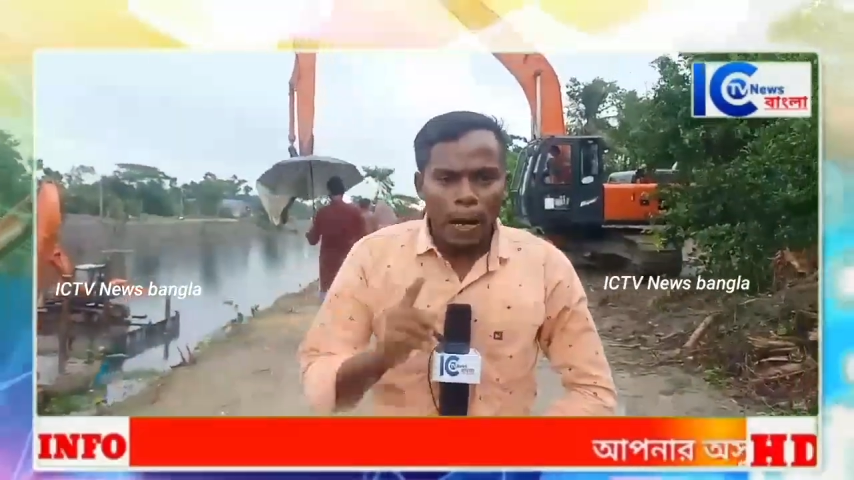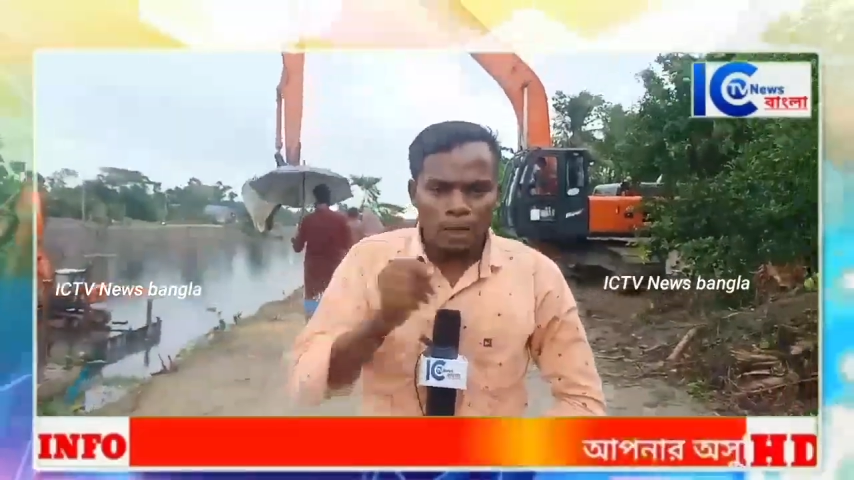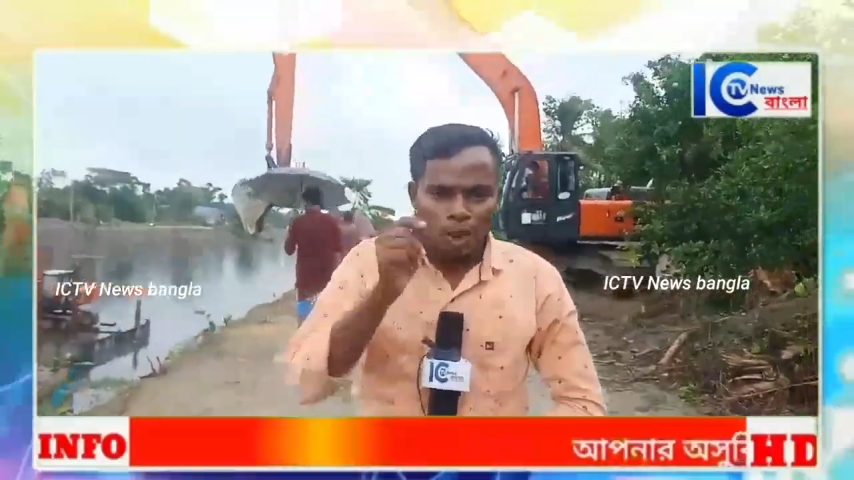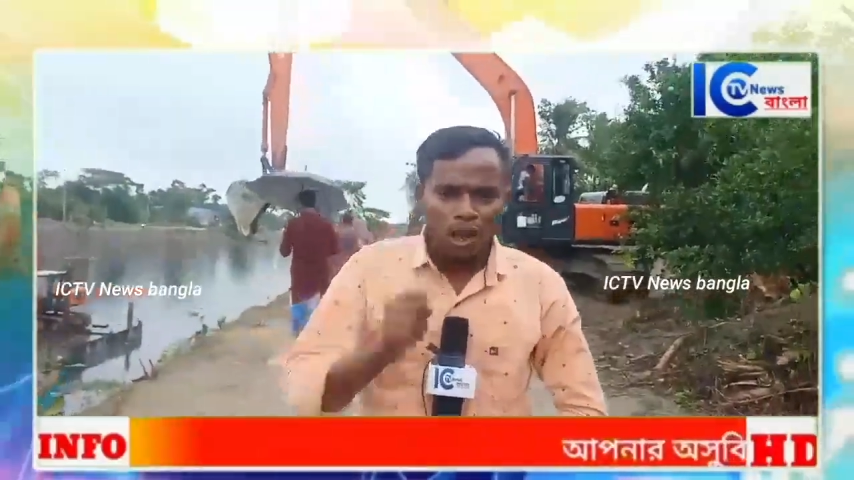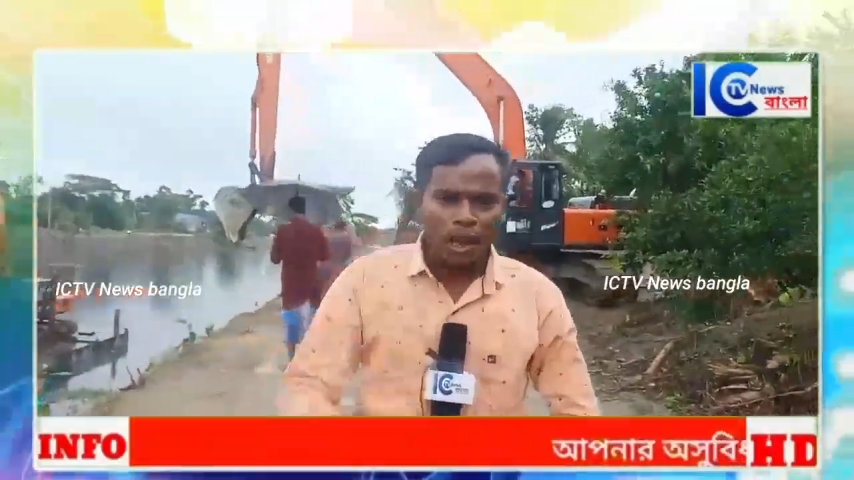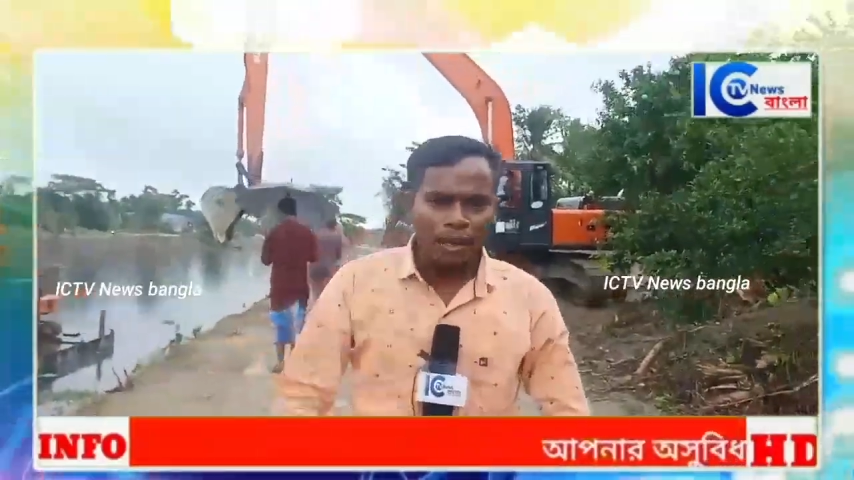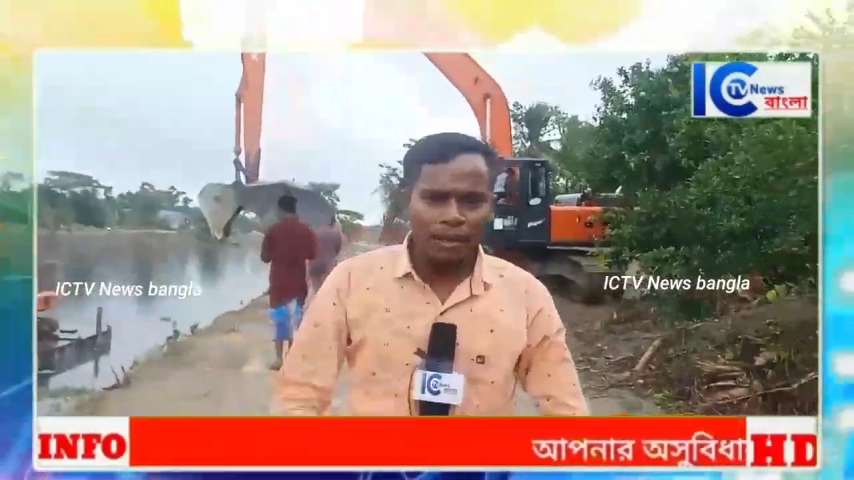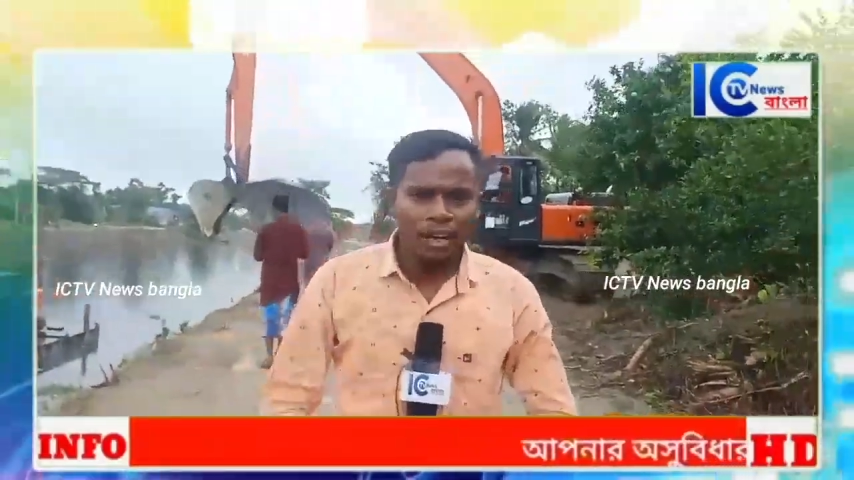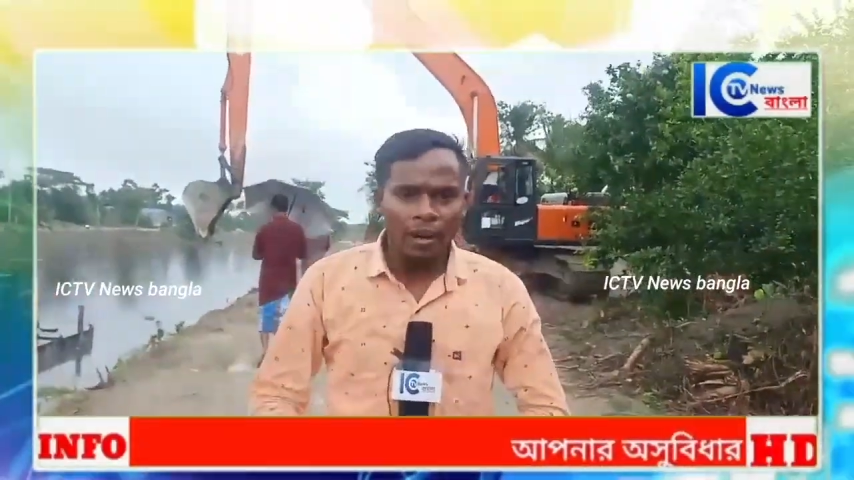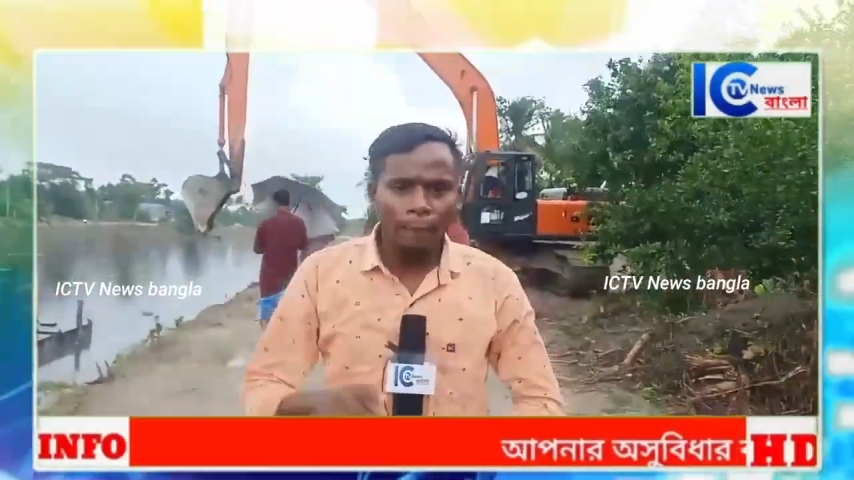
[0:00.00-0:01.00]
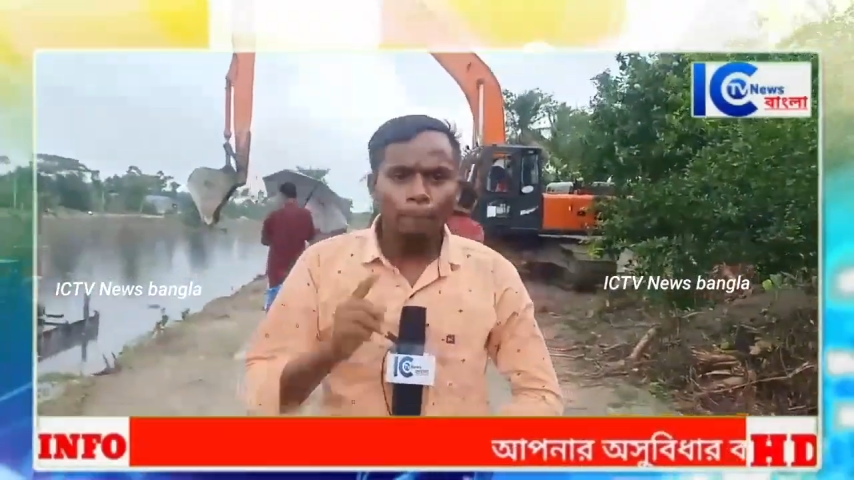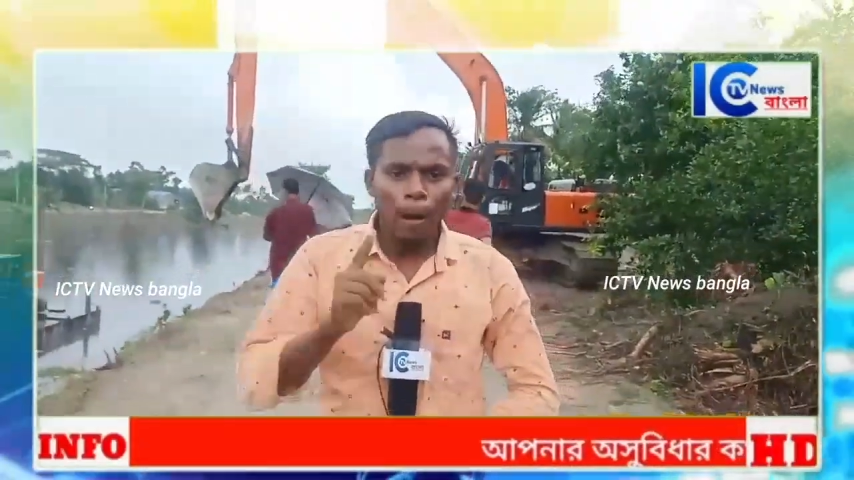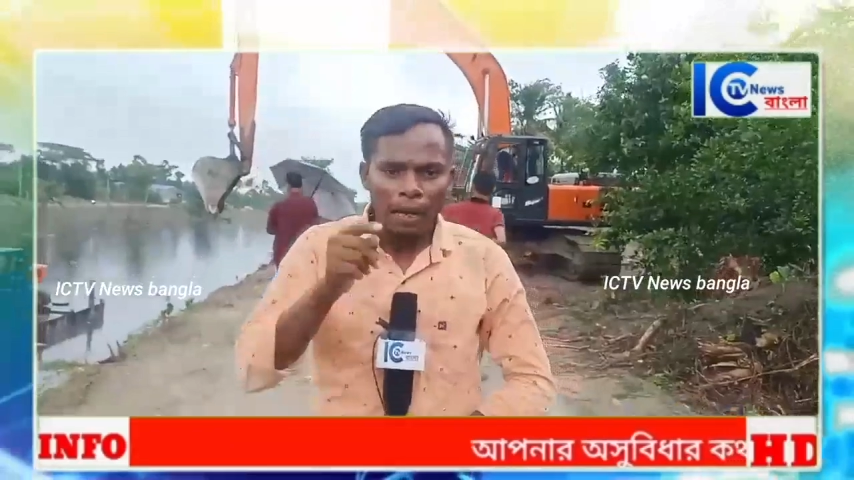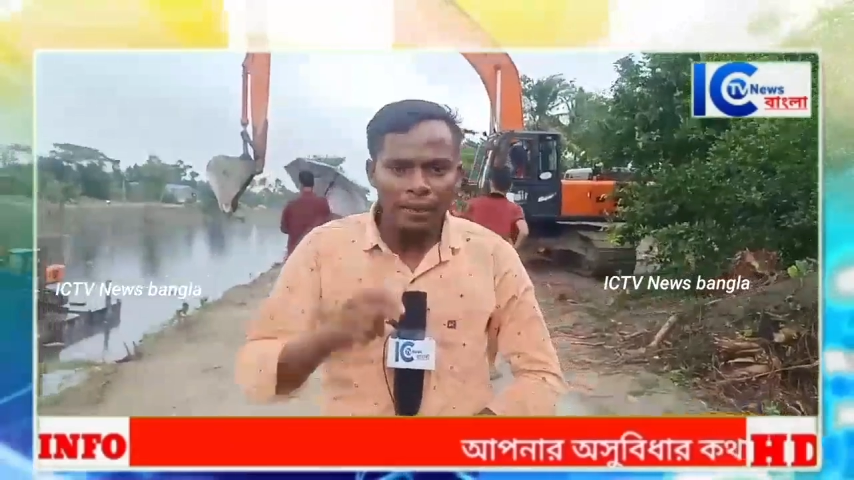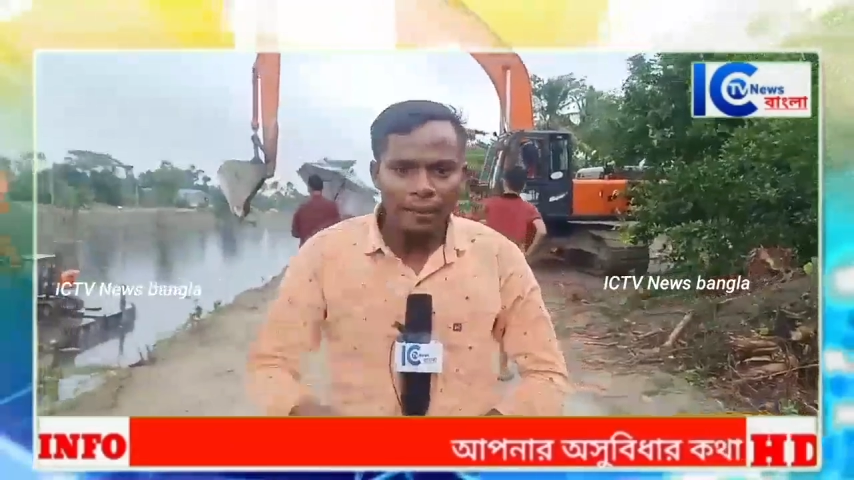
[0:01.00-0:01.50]
বাঘজলা কালের
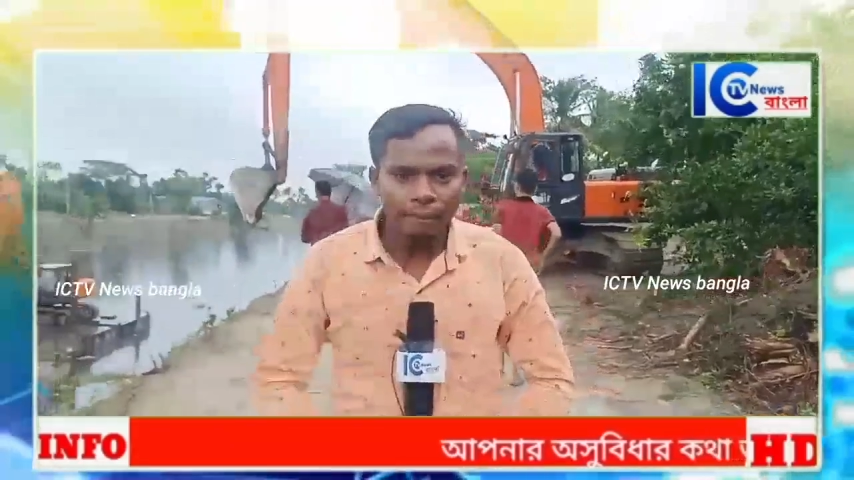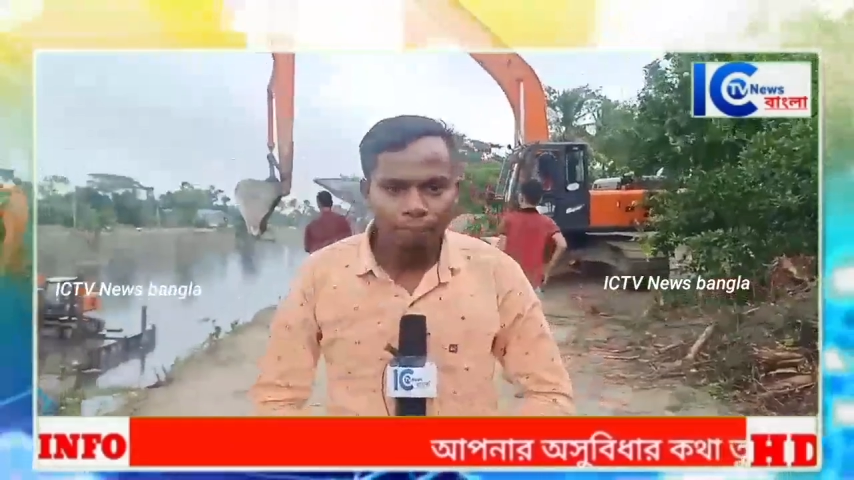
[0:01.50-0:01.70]
বালি